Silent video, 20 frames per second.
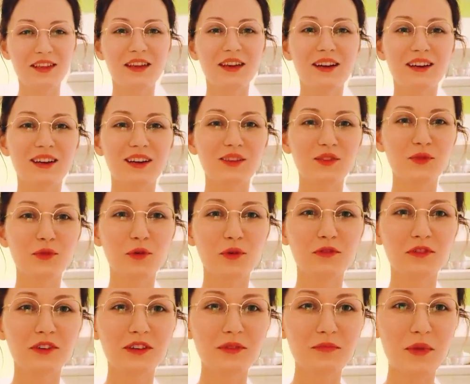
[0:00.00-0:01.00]
Я
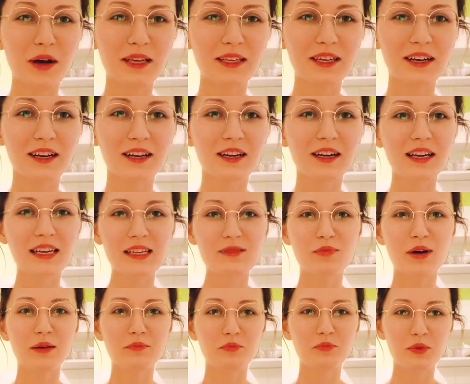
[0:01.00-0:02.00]
готова. Моя
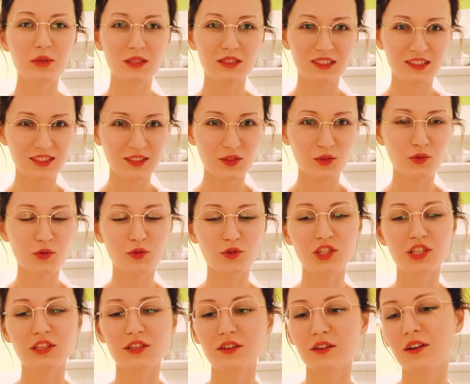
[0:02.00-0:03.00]
хлебопицца
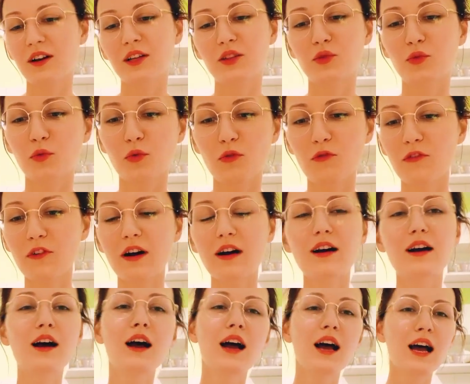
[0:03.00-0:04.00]
тоже
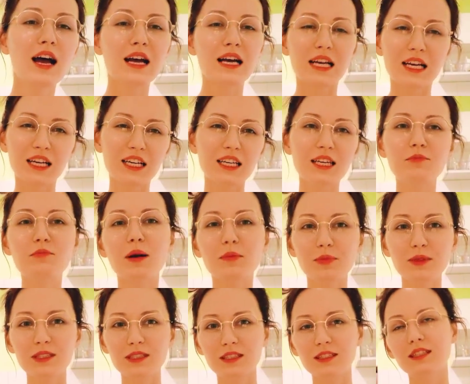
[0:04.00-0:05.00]
готова.
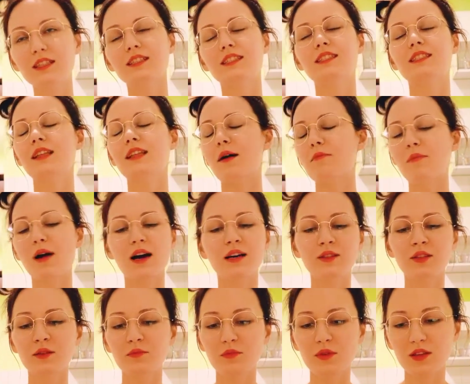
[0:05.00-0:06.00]
Хлебопицца с
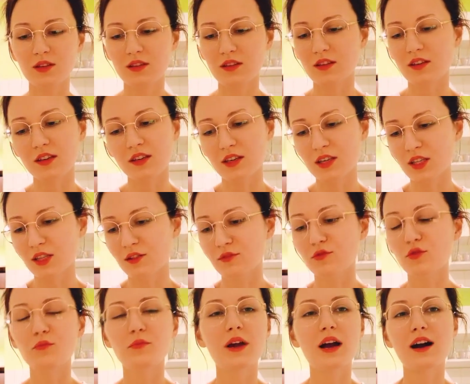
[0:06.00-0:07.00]
томатами и
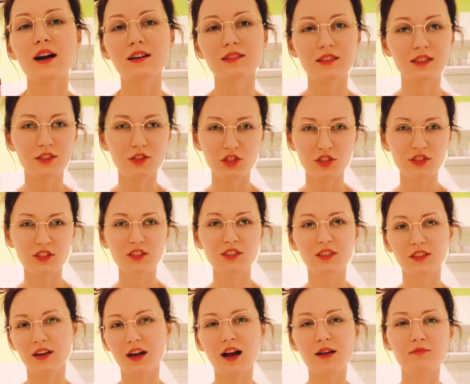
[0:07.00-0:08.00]
двумя, значит,
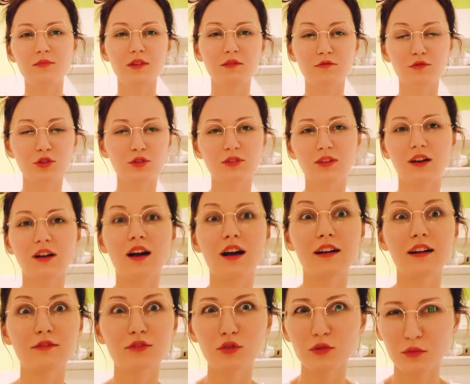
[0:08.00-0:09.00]
сырами. Вот
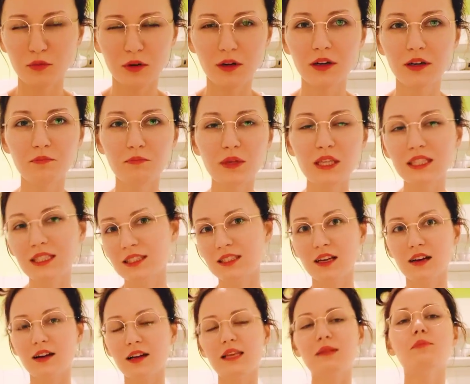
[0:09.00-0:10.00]
такая вот
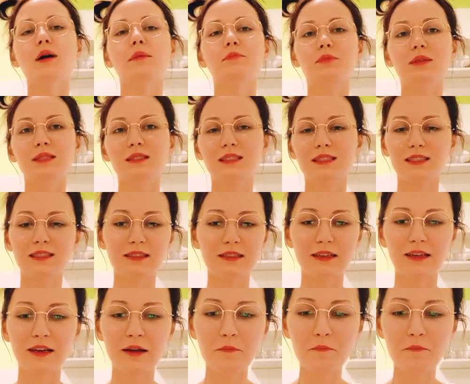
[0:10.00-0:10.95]
пицца-хлебопицца.